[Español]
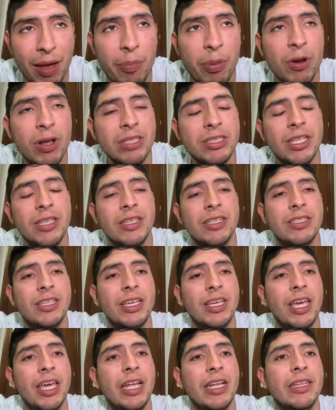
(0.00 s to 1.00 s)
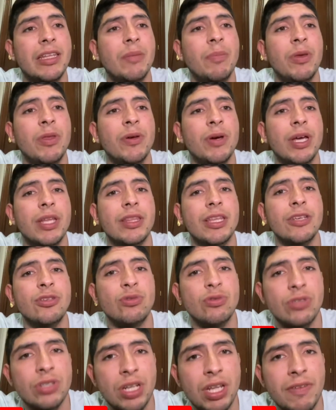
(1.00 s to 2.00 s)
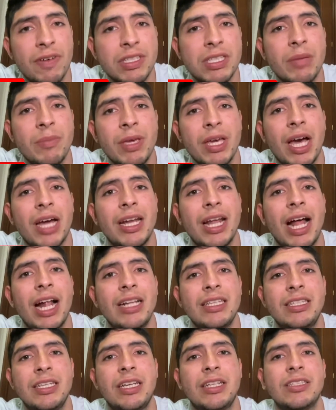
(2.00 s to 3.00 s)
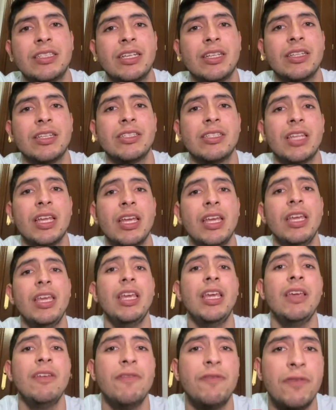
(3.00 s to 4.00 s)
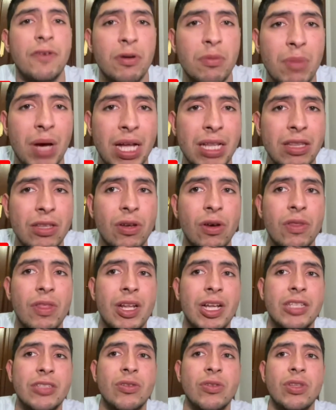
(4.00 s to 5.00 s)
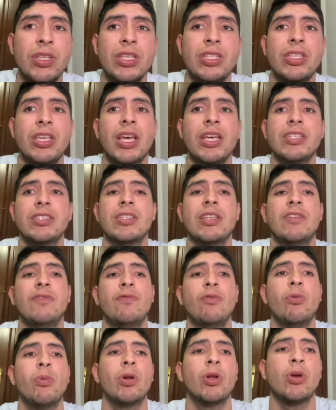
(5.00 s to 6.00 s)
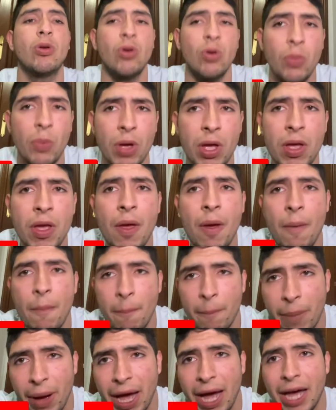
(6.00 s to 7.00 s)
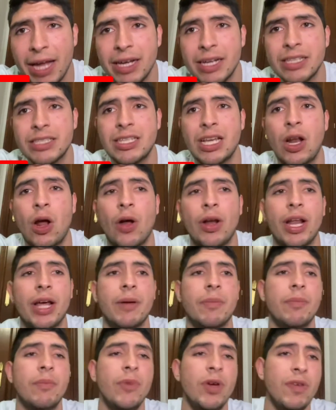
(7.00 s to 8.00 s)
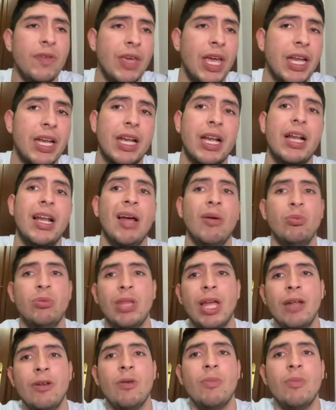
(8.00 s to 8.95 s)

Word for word: Pero antes de seguir te pido que te suscribas a mi canal si quieres que te esté informando de las noticias del Fútbol Club Barcelona Barcelona. Muy bien, Lautaro